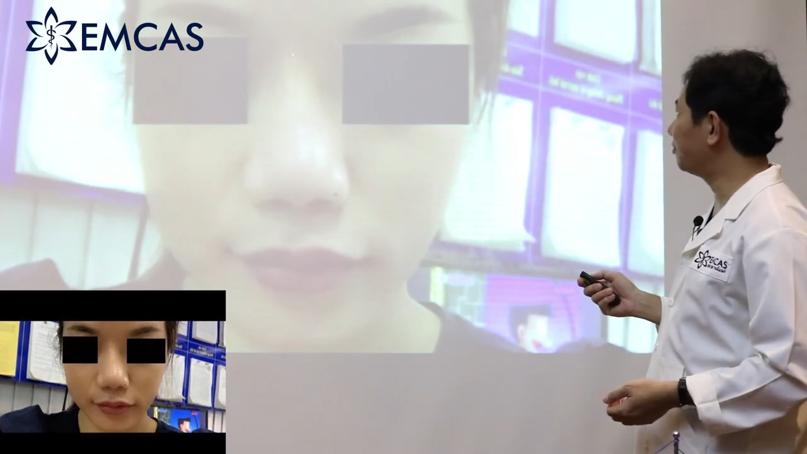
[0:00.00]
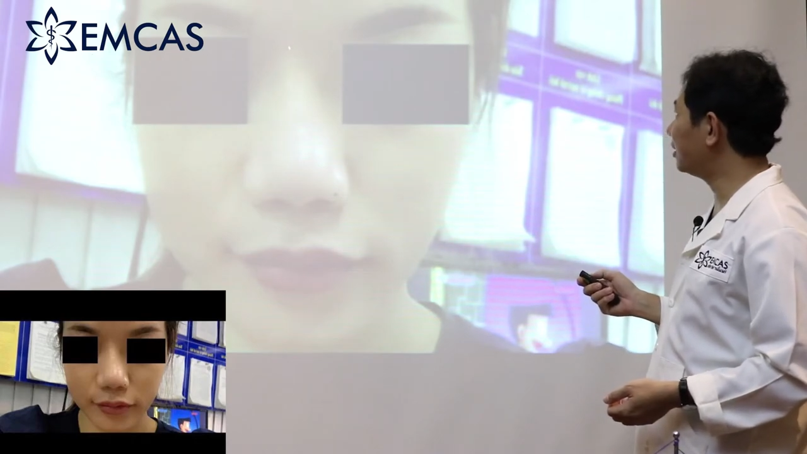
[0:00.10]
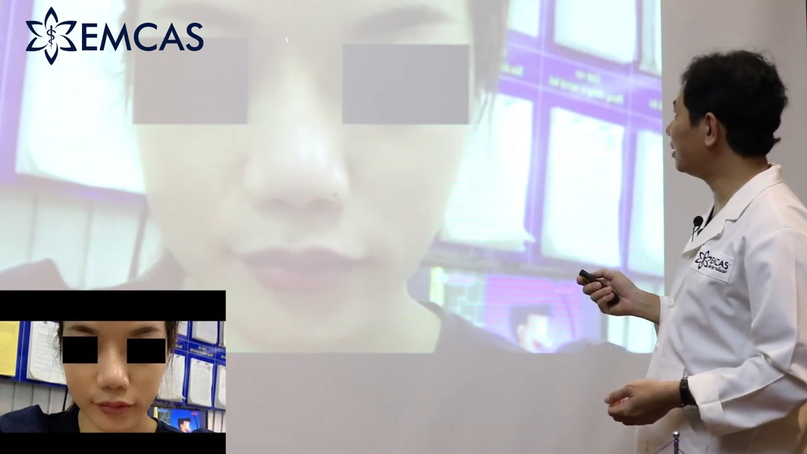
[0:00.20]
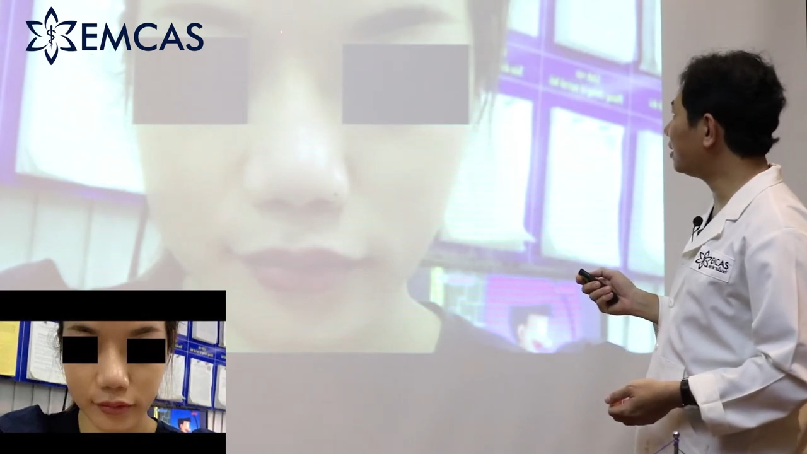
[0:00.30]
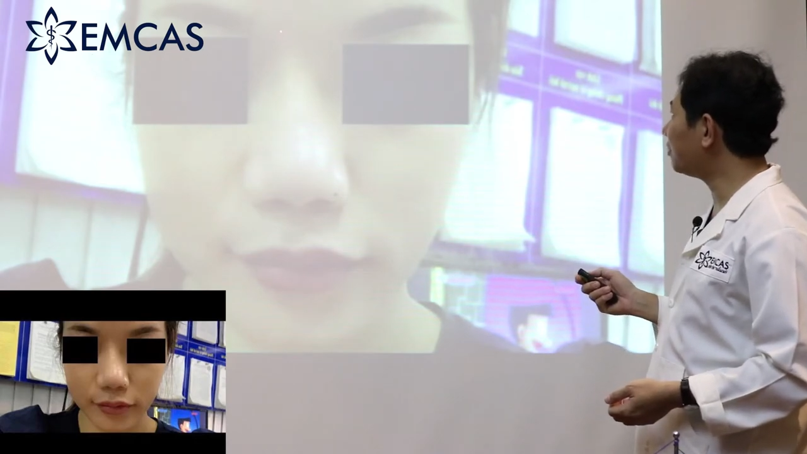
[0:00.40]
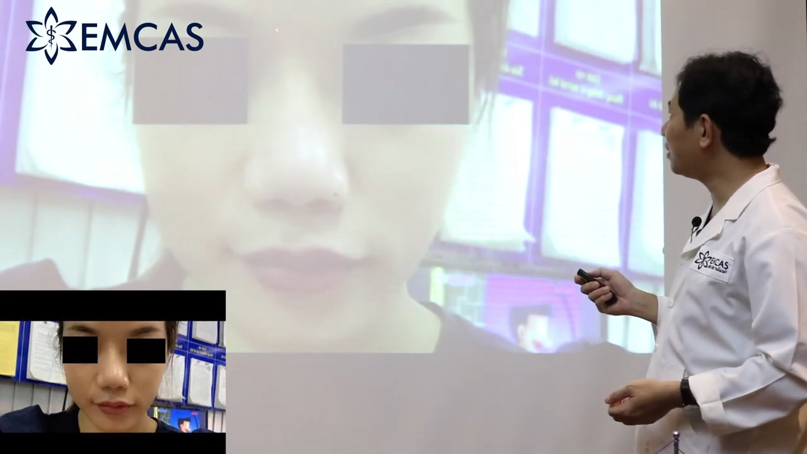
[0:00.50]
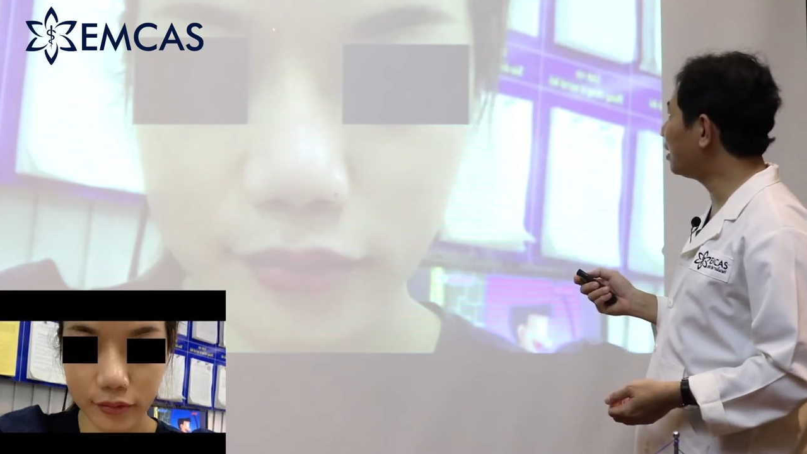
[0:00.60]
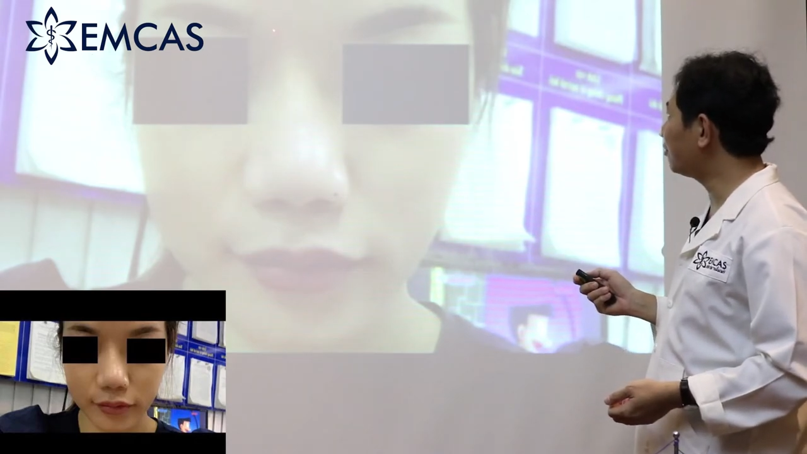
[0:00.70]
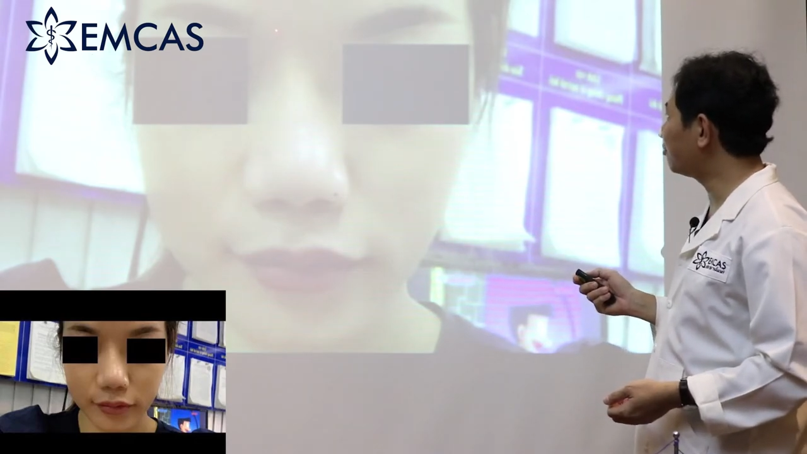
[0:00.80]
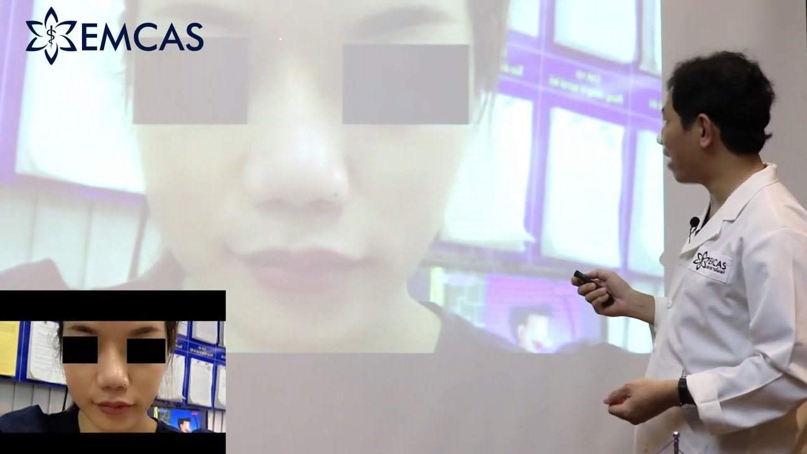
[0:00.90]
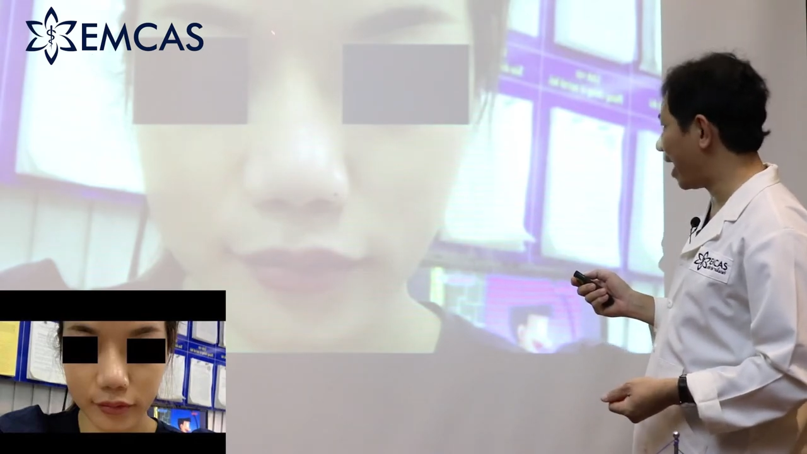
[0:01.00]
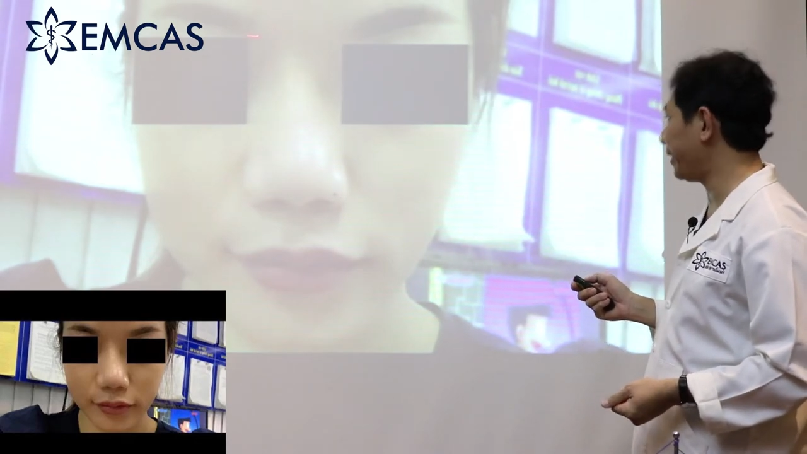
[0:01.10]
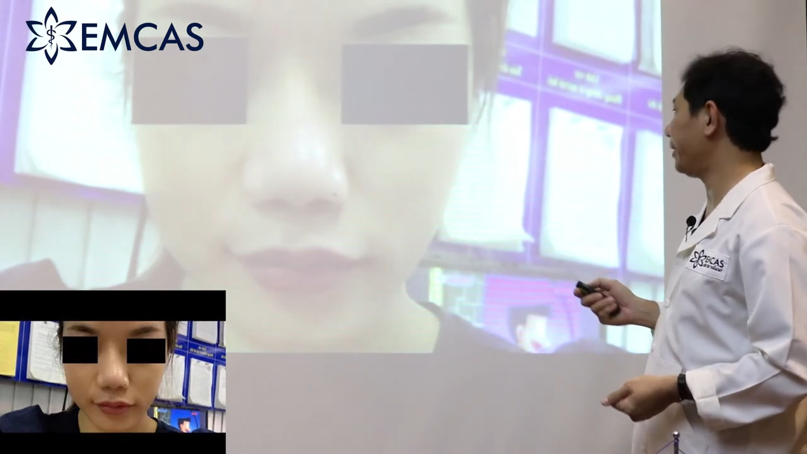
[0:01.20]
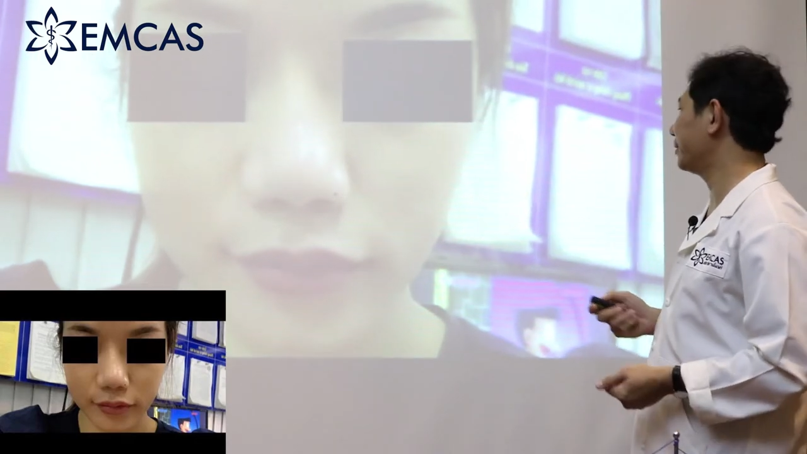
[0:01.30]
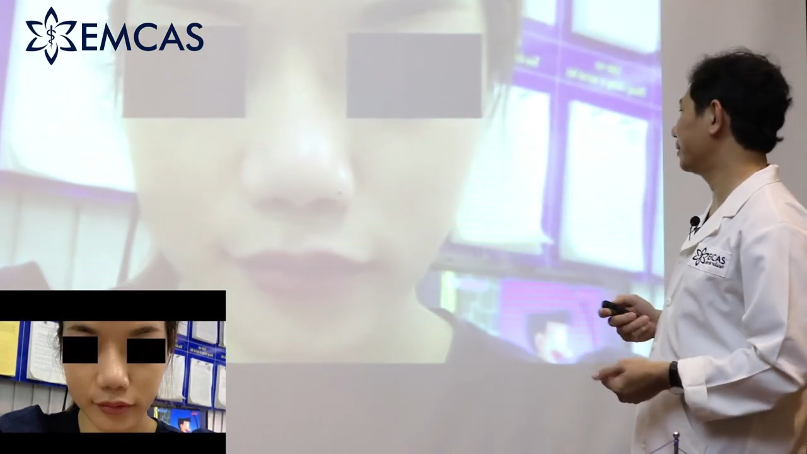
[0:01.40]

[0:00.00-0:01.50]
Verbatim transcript: phía bên phải